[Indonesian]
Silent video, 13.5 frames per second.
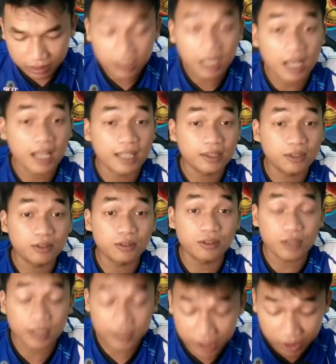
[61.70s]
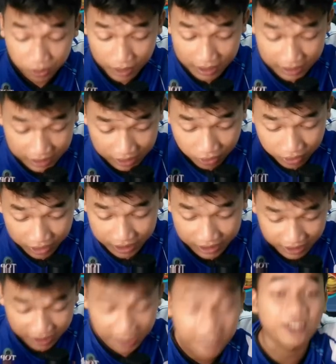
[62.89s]
tergantung situasi,
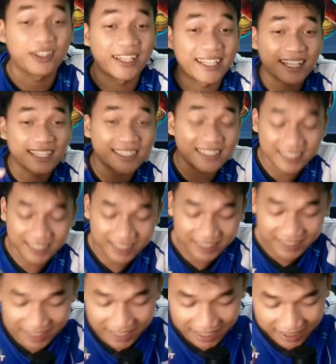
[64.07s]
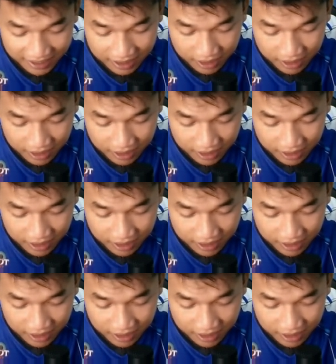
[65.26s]
kondisi dan toleransi ya guys ya.